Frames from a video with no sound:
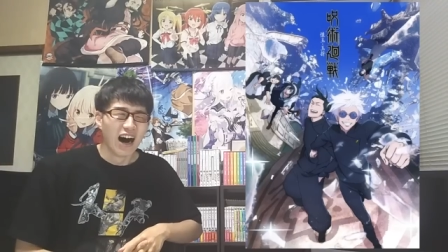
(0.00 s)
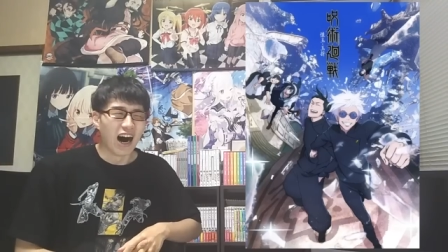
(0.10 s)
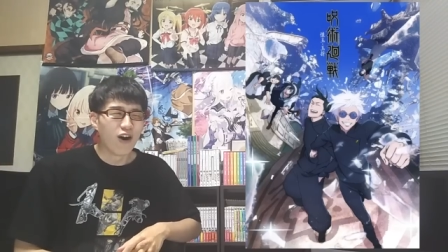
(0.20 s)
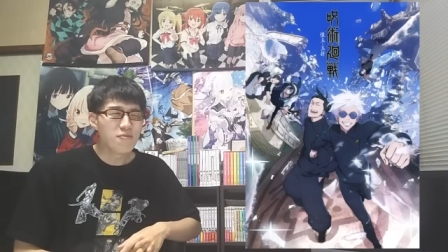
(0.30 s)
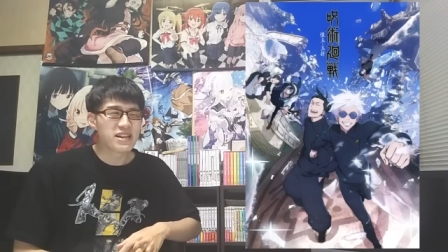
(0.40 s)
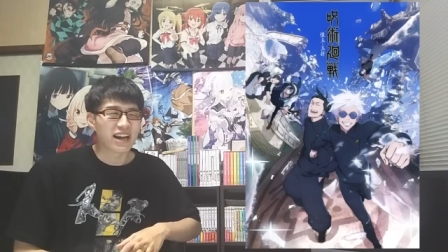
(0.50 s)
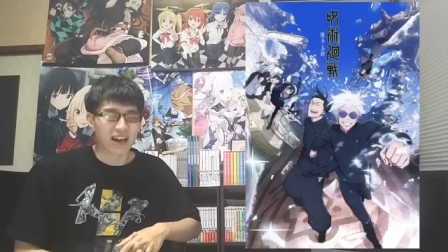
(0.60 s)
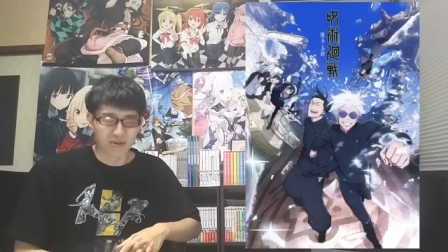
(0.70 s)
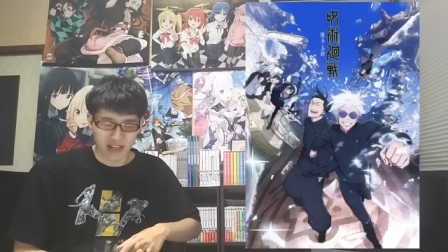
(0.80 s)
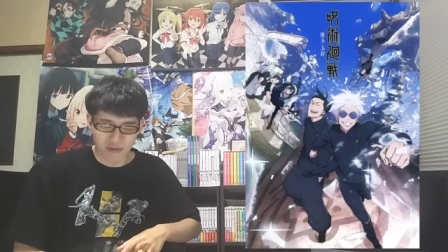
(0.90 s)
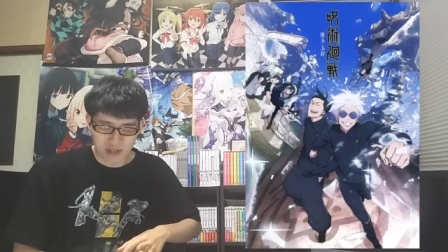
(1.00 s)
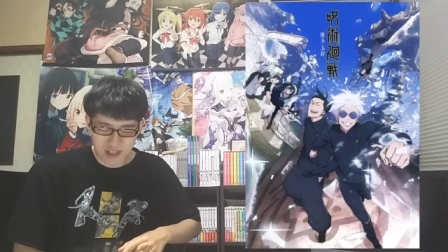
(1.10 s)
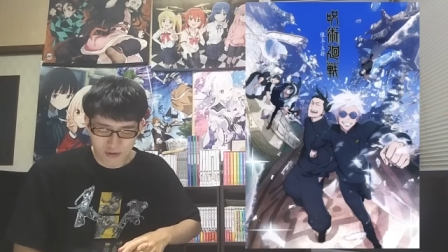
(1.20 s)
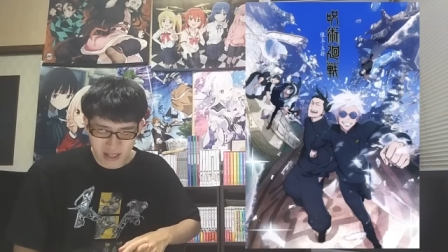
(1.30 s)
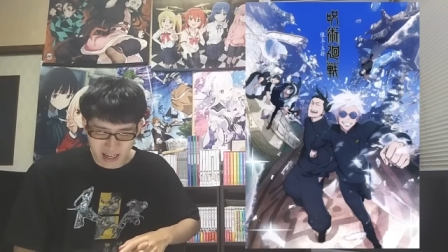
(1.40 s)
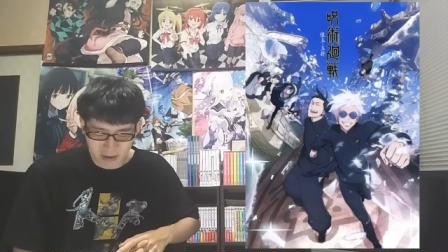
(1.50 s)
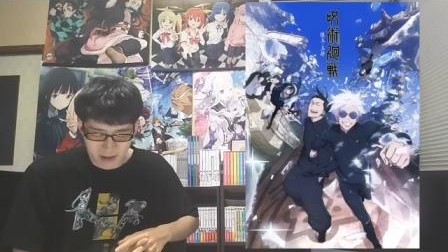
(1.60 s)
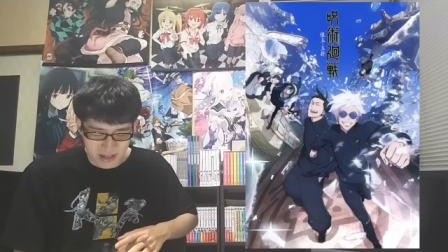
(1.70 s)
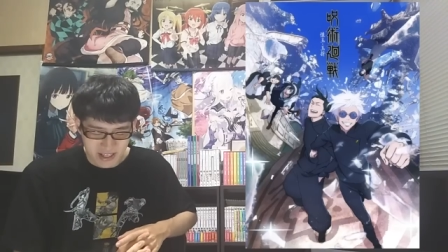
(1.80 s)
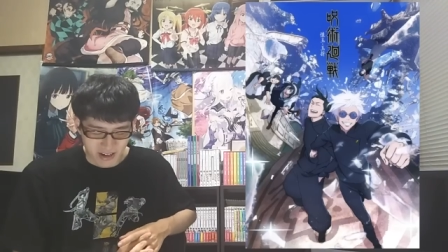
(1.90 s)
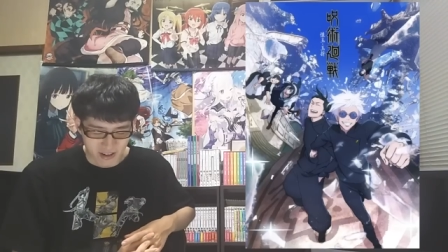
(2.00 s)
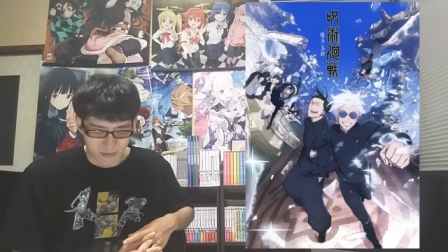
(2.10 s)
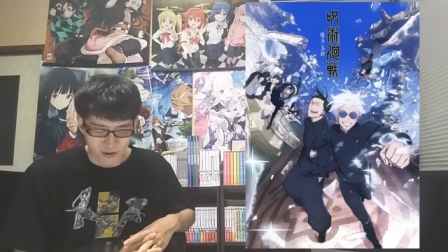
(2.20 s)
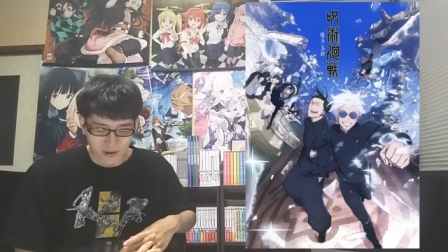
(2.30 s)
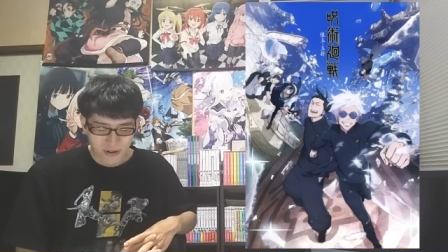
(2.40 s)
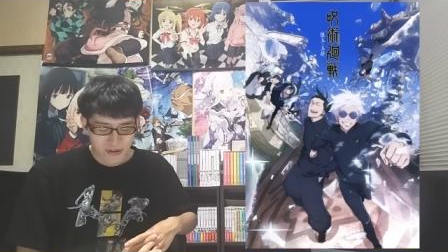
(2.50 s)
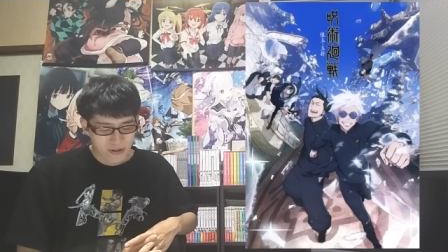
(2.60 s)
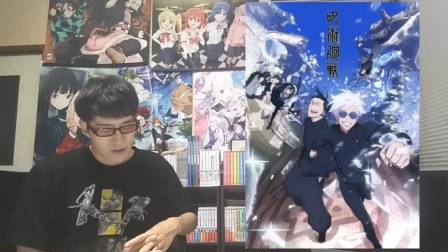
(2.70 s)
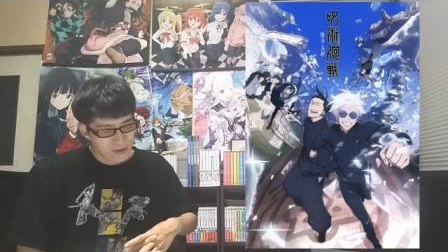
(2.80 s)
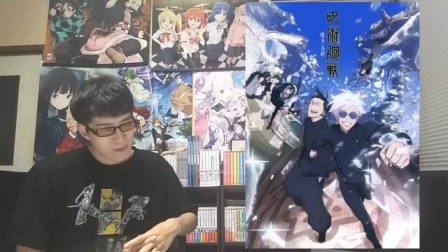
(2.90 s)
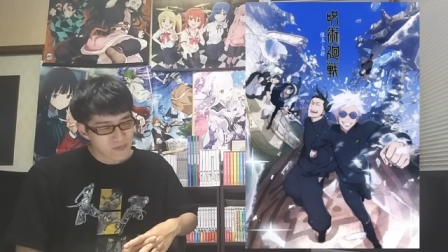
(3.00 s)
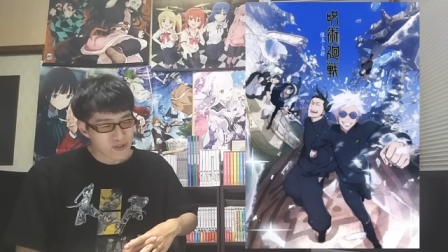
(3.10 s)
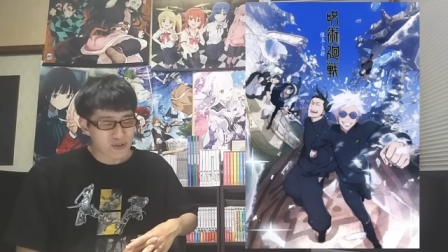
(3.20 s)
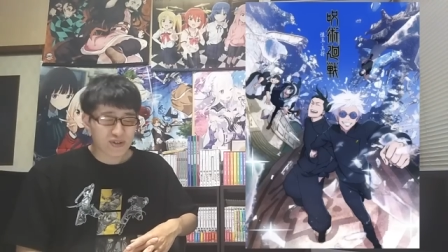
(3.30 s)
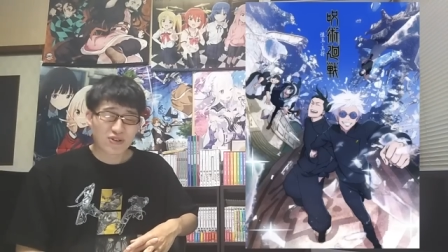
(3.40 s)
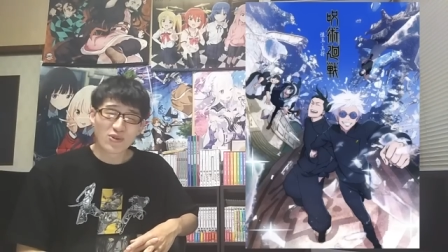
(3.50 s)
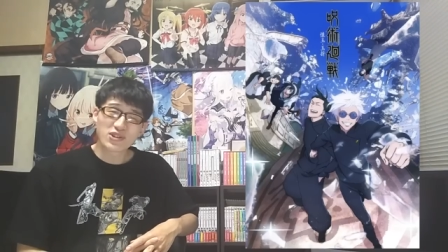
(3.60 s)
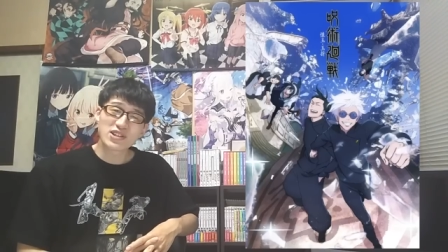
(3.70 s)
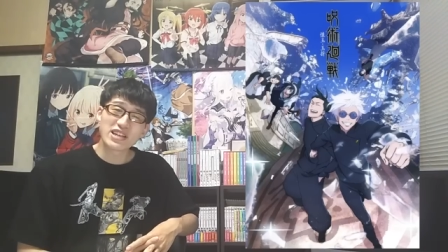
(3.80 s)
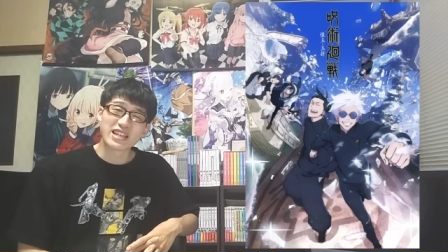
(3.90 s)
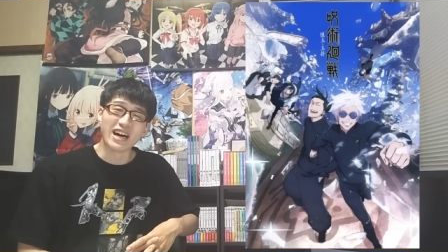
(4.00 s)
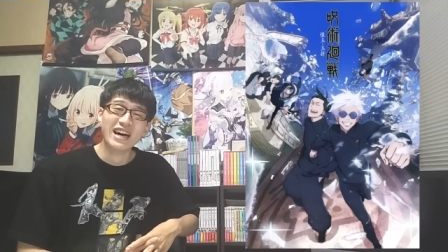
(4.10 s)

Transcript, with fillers: 青峰からとか言っても突っ込みながら見てましたけれども、ちょっとすごすぎた